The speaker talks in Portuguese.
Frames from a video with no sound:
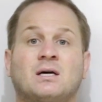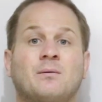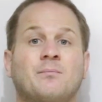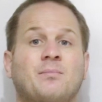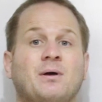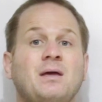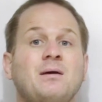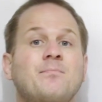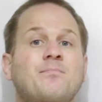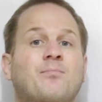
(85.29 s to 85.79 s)

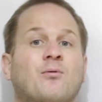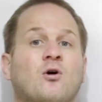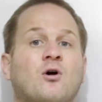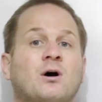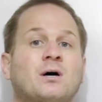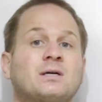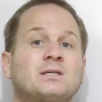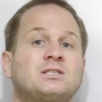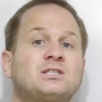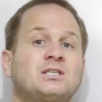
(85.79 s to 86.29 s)
também
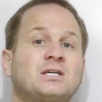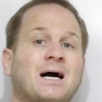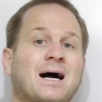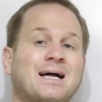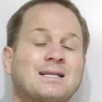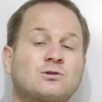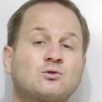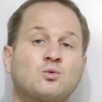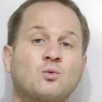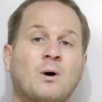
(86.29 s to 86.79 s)
pode
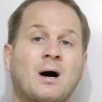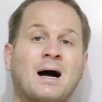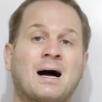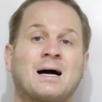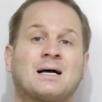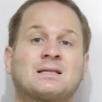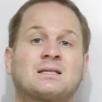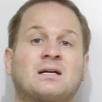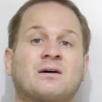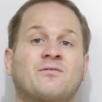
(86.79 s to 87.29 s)

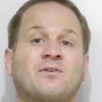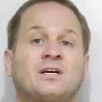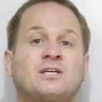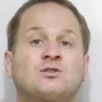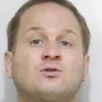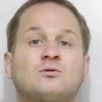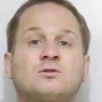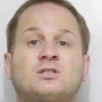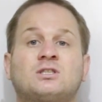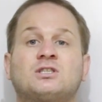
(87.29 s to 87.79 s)
atuar
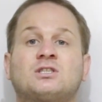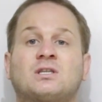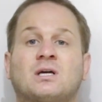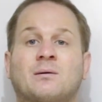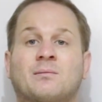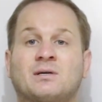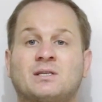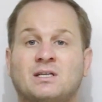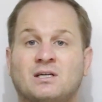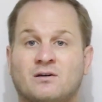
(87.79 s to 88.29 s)
através do
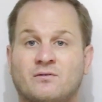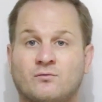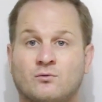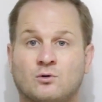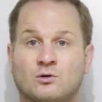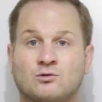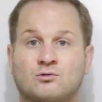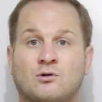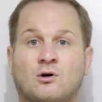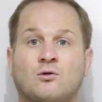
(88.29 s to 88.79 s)
sistema
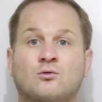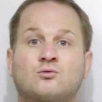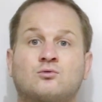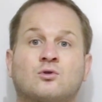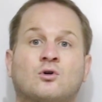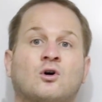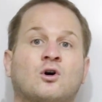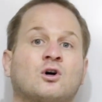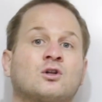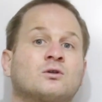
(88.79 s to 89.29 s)
nervoso
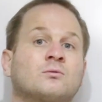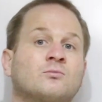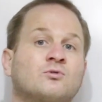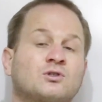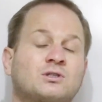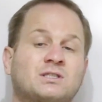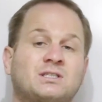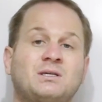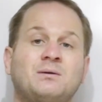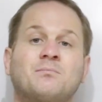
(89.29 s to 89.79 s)

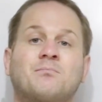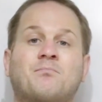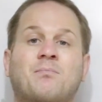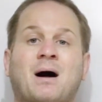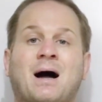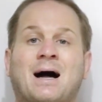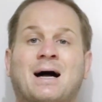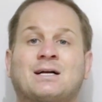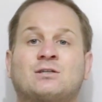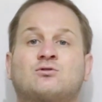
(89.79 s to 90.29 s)
autônomo
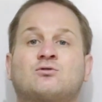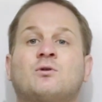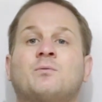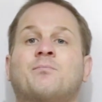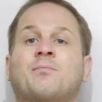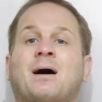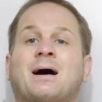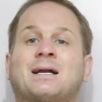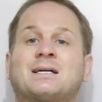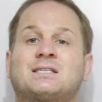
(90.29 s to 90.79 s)
simpático e
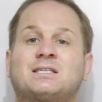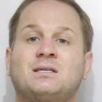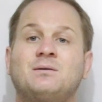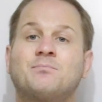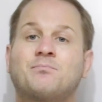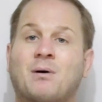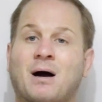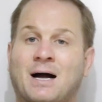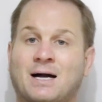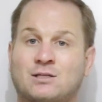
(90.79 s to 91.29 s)

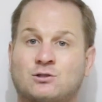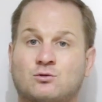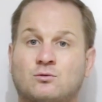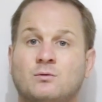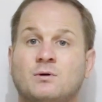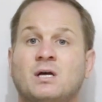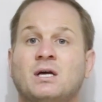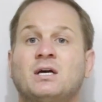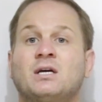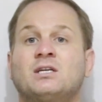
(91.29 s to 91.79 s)

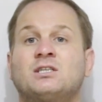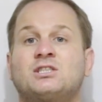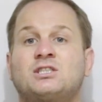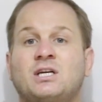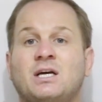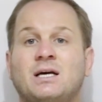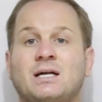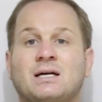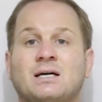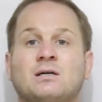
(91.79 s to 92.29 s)
parasimpático,
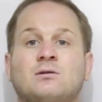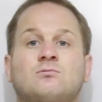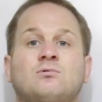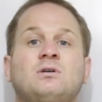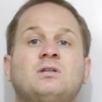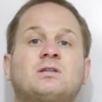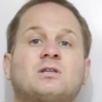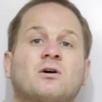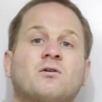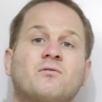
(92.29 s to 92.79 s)
gerando
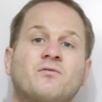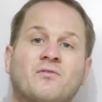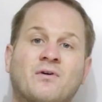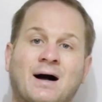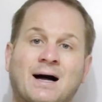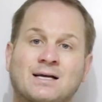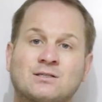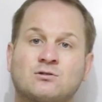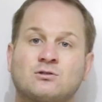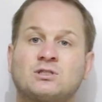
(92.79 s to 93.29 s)
então
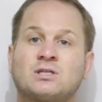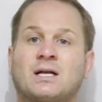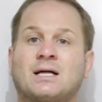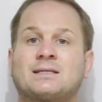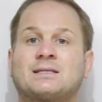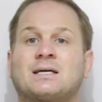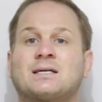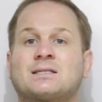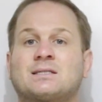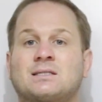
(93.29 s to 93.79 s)

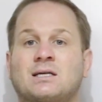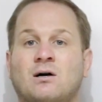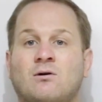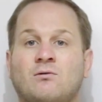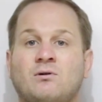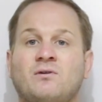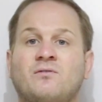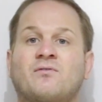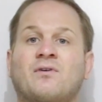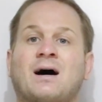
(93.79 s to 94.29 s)

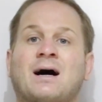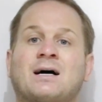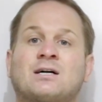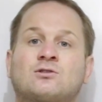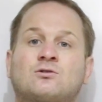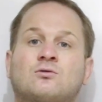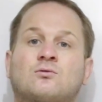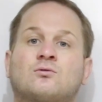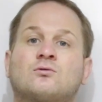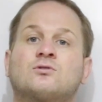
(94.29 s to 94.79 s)
vasodilatação e
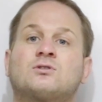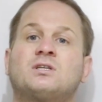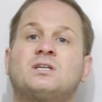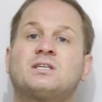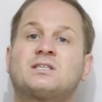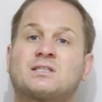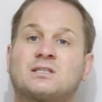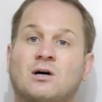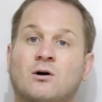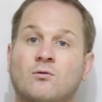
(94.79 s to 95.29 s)

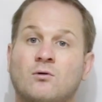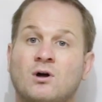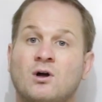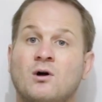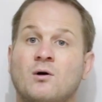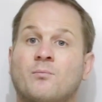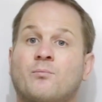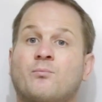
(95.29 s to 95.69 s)
vasoconstricção